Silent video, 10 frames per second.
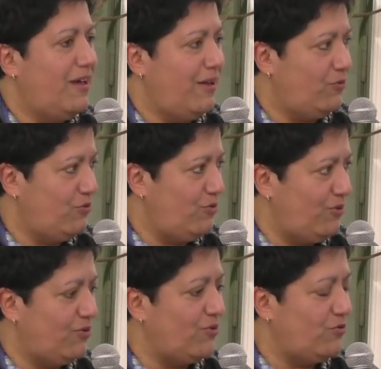à
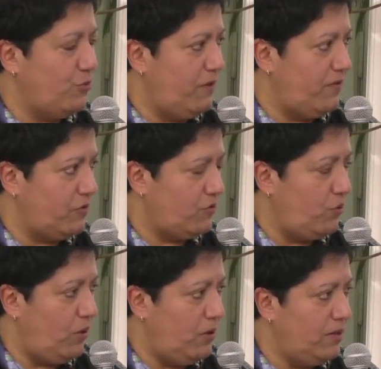l'automne
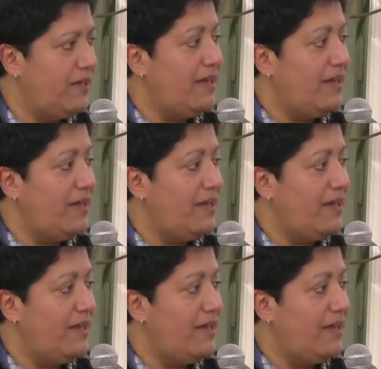2023.